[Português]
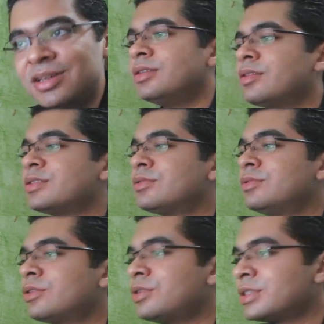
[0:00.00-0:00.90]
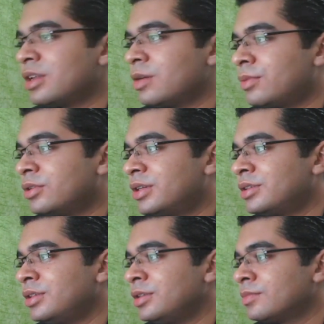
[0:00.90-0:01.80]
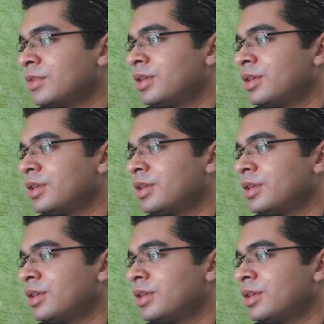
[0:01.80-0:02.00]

Então, a segunda coisa que ele aborda aqui